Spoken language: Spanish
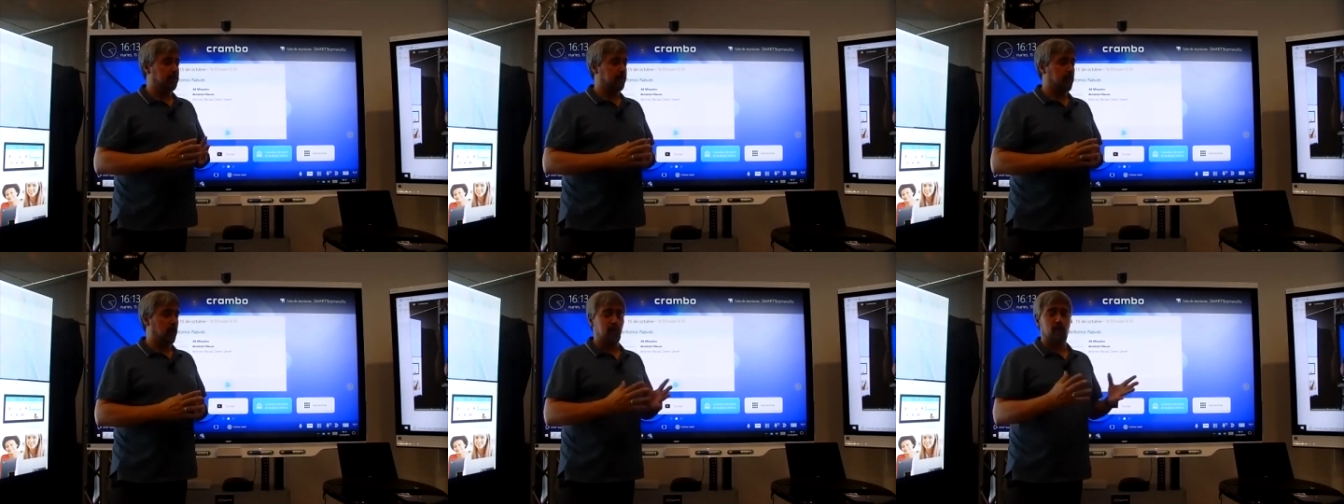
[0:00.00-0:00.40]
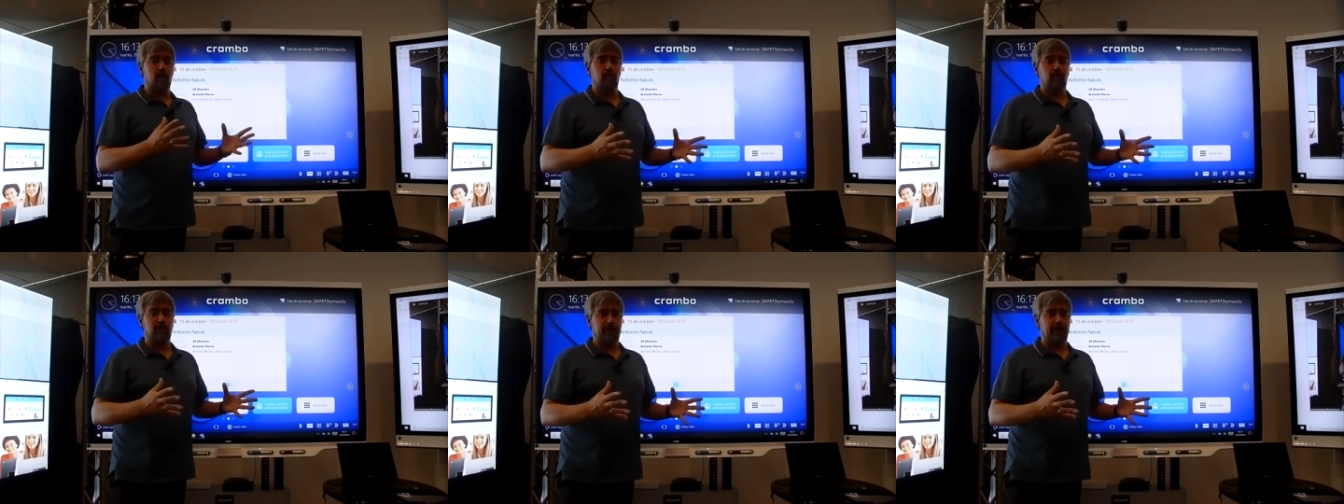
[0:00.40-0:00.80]
¿Cómo
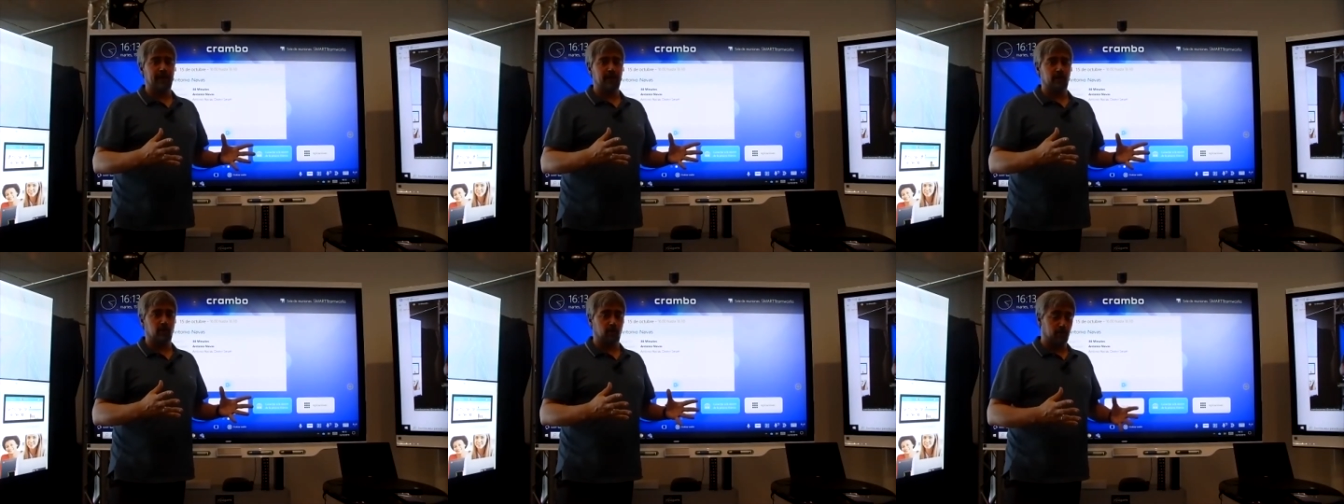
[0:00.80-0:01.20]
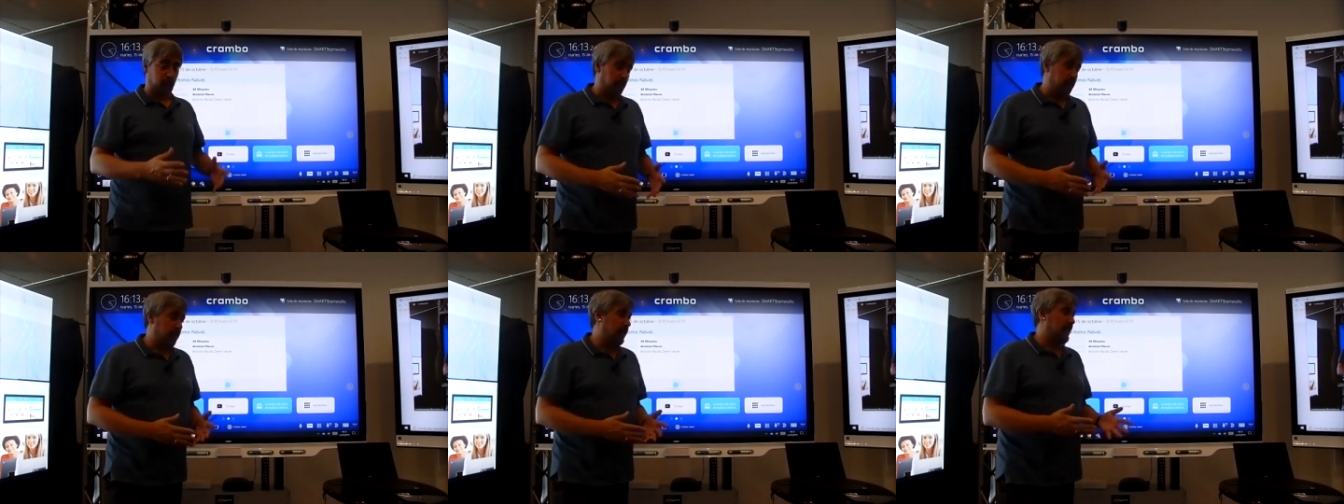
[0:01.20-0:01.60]
vamos a hacer esto? Pues
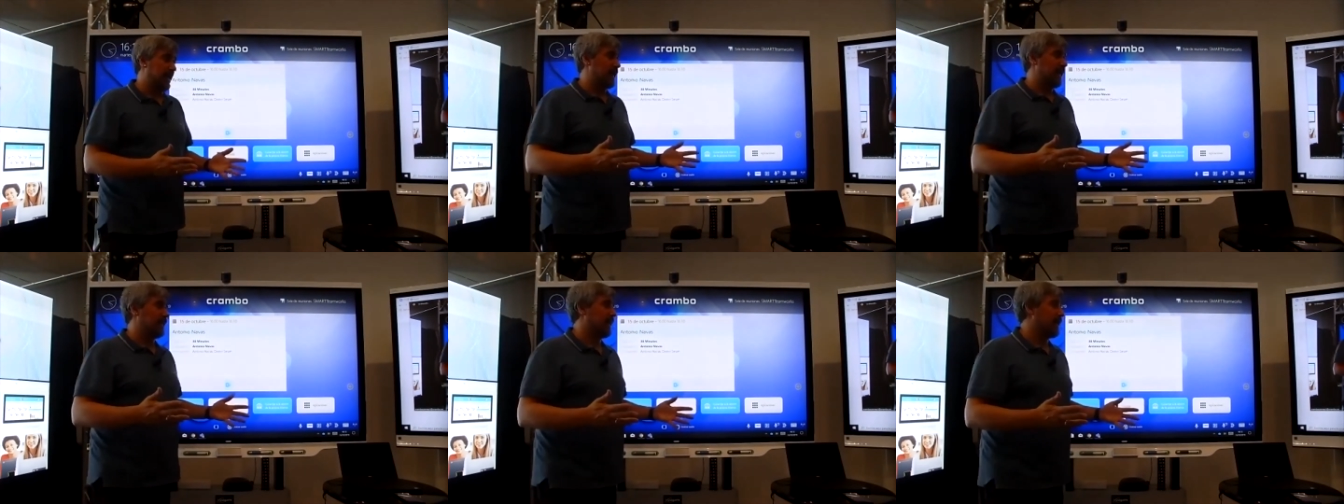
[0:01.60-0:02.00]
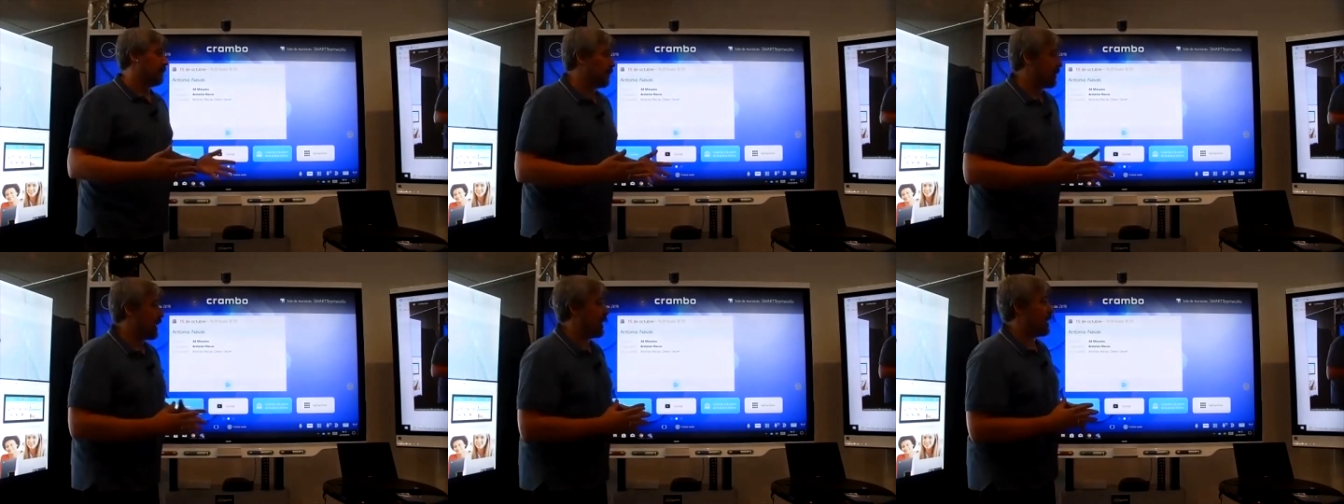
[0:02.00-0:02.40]
bueno, la manera
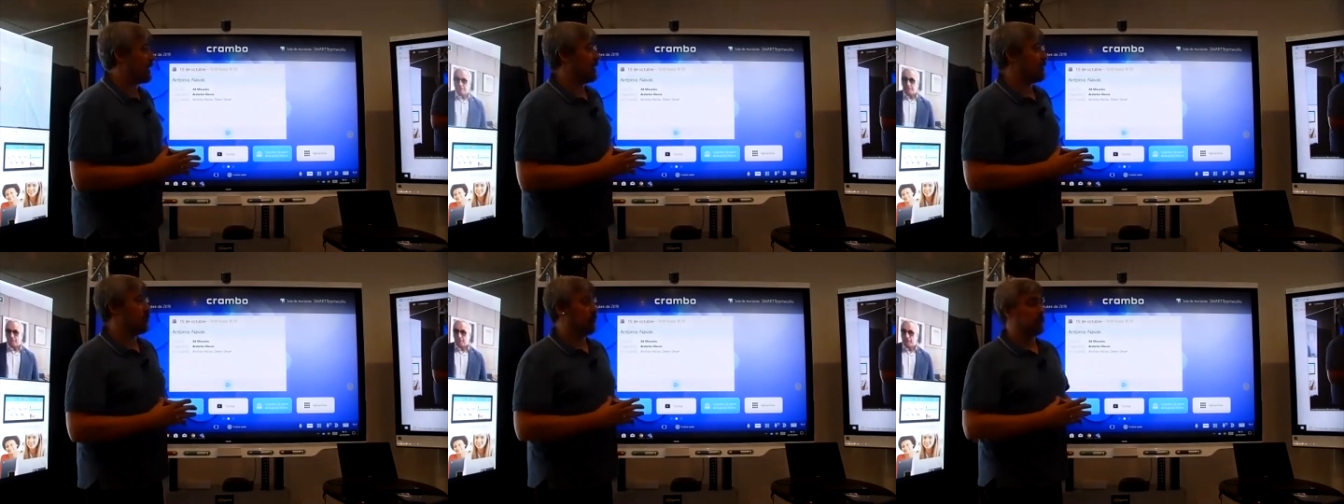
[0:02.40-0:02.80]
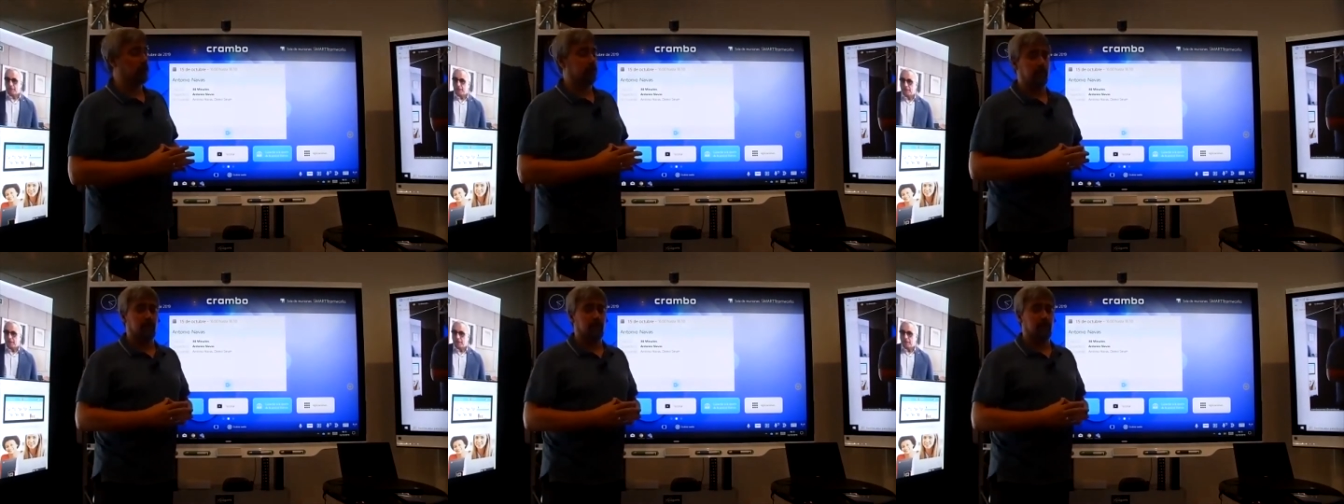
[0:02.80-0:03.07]
tradicional, la que hemos eh,